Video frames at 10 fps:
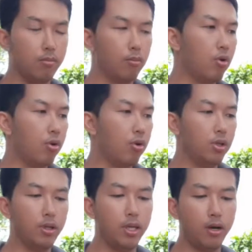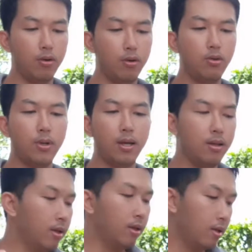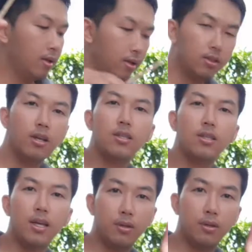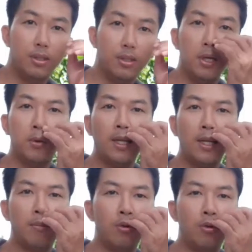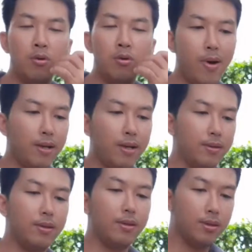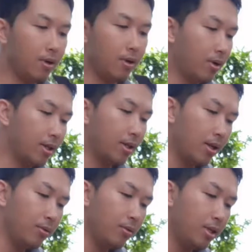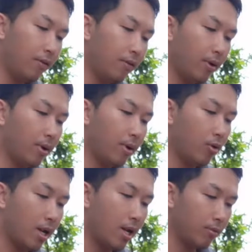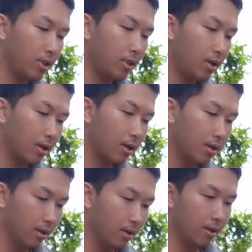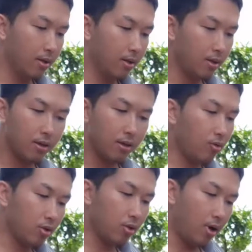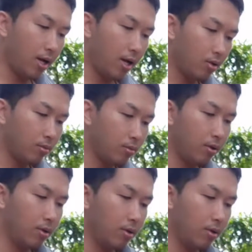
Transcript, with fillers: mùa khô thì gió nhiều. Nói chung là chơi diều thì chơi quanh năm luôn, đúng không các bạn? Đâu nhất thiết phải là mùa nào cũng chơi được. Cứ có gió là tung thôi,